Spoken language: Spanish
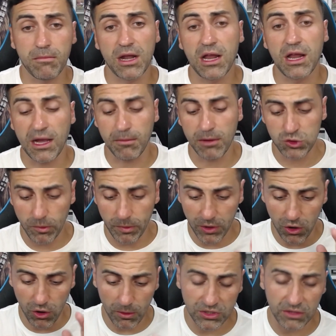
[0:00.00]
a la cámara
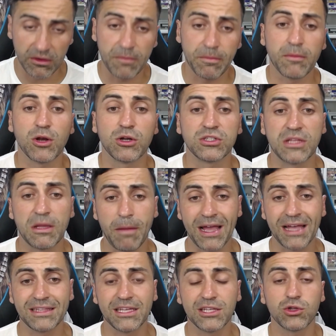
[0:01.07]
superior, vamos a abrir primero este
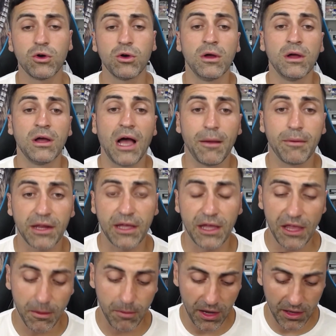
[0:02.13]
paquetito, a ver qué
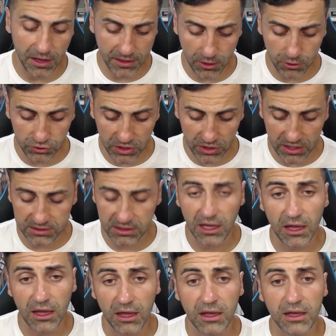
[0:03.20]
lleva, en qué contiene
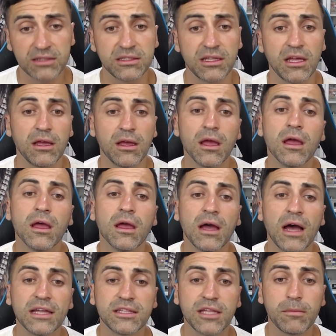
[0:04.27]
este, este eh,
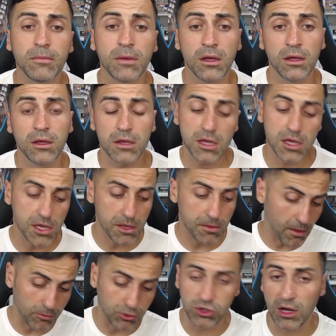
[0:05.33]
item y
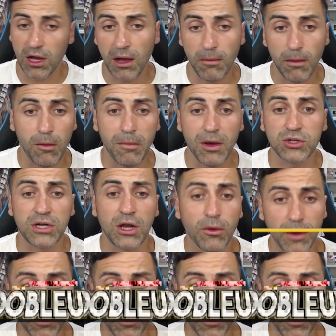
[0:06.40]
vamos a vamos manos a la obra,